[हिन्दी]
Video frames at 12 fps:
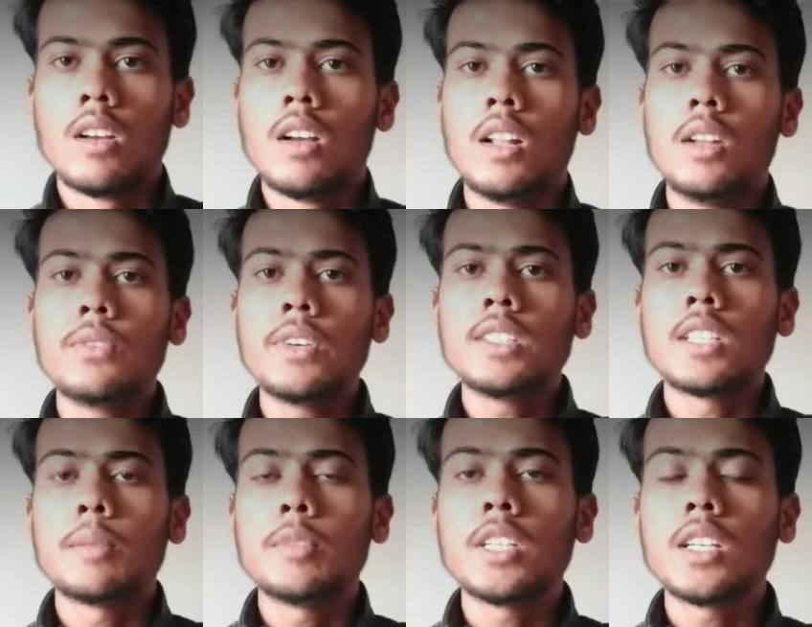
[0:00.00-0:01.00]
हेलो फ्रेंड्स
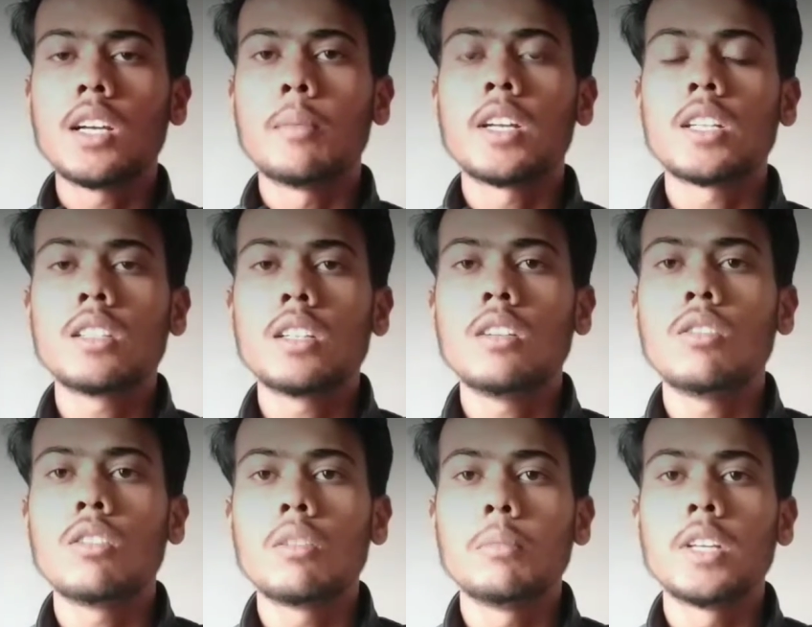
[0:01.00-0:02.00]
आप देख रहे हैं हमारे चैनल
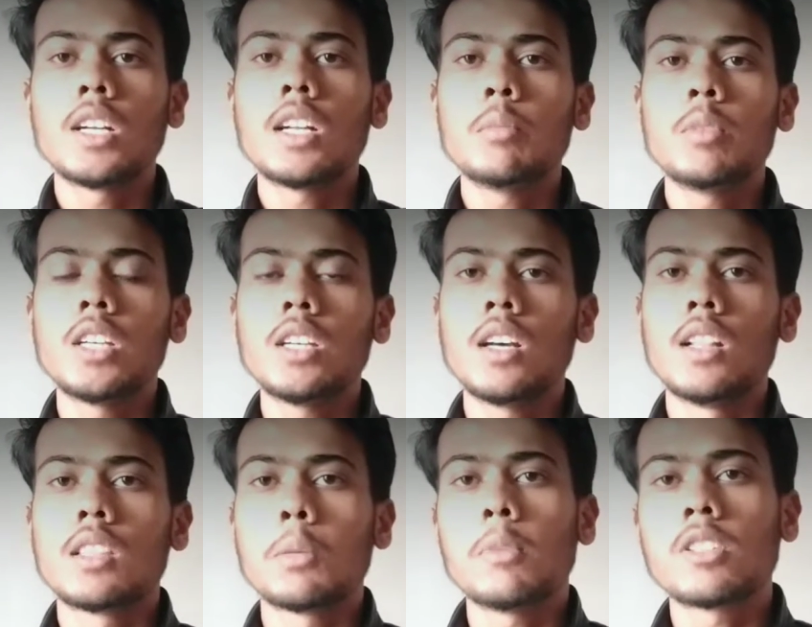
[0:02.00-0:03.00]
और मेरा नाम है
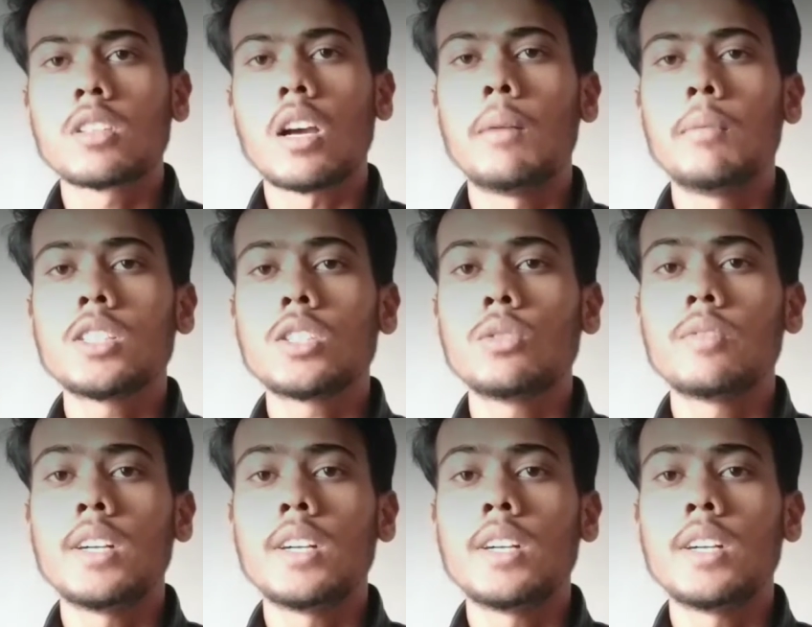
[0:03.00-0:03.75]
अल्तमस सखावत तो